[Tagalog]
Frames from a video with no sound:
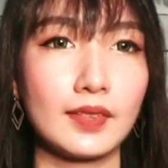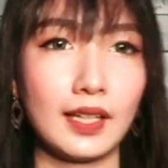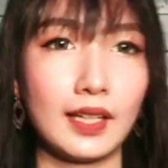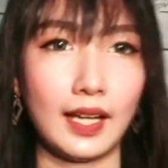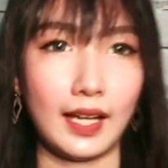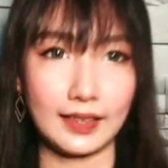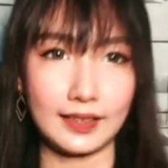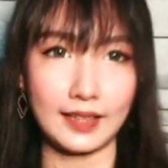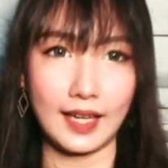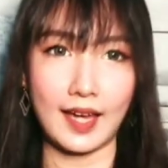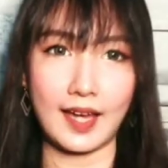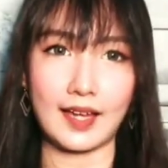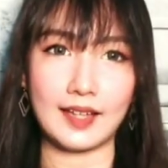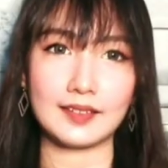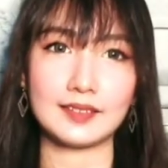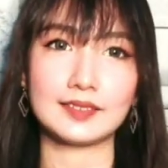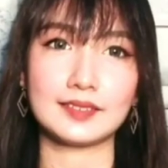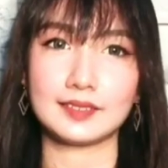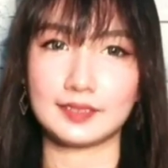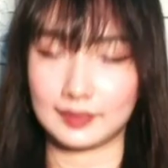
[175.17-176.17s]
Ayan.
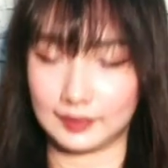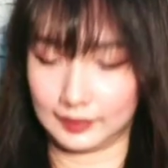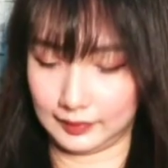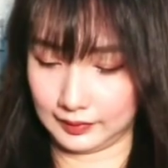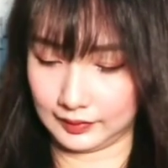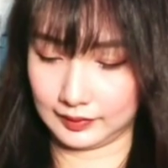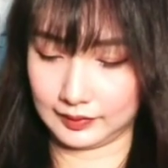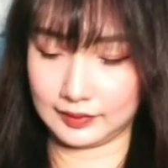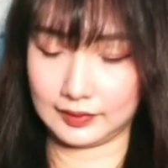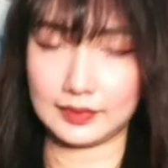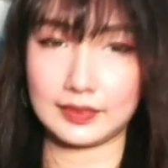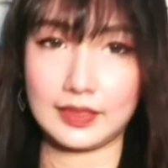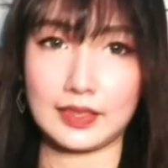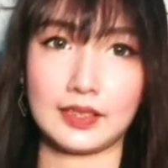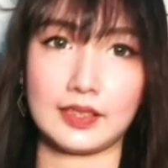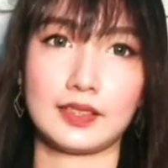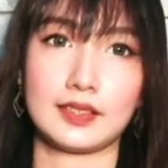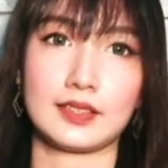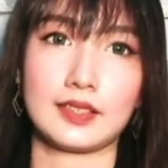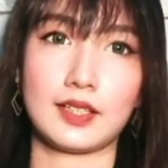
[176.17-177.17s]

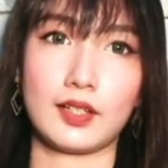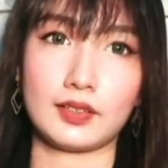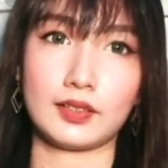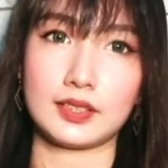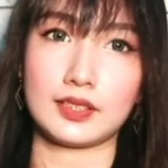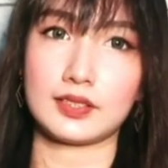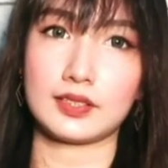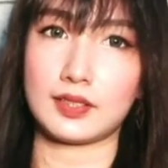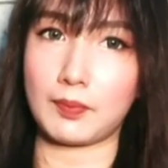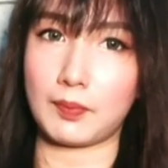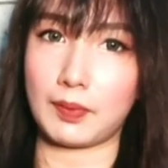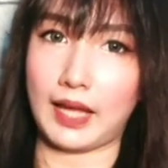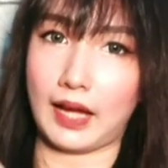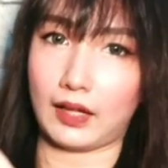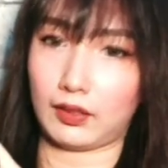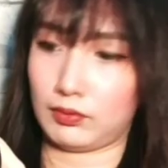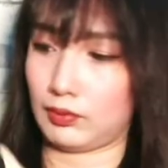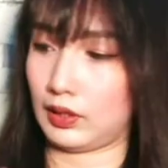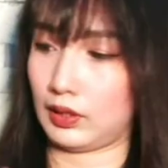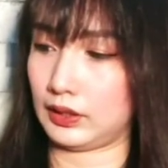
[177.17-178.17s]
So, this is the black
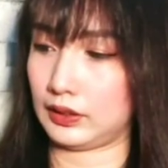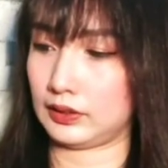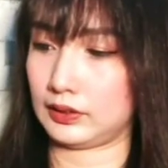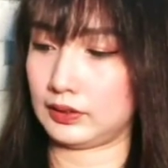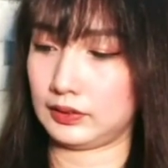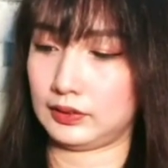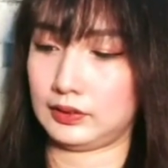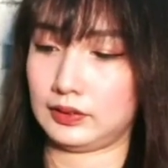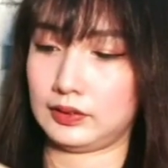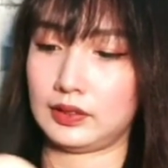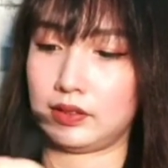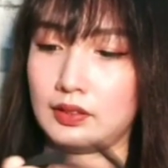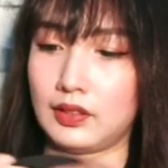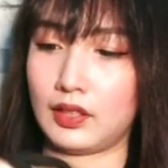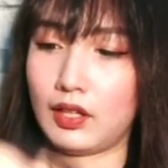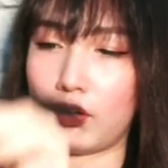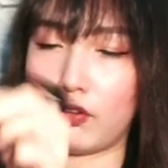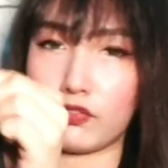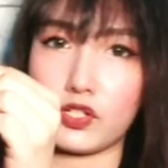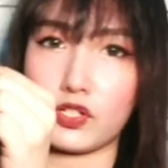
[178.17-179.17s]
one na
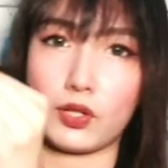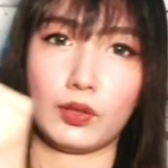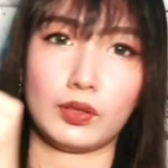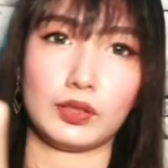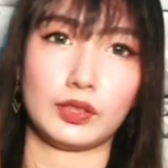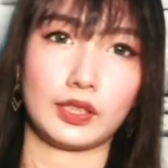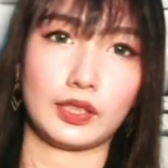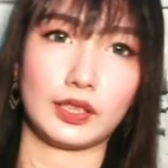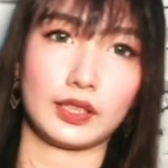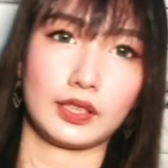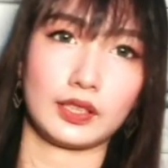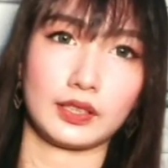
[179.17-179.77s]
off-shoulder.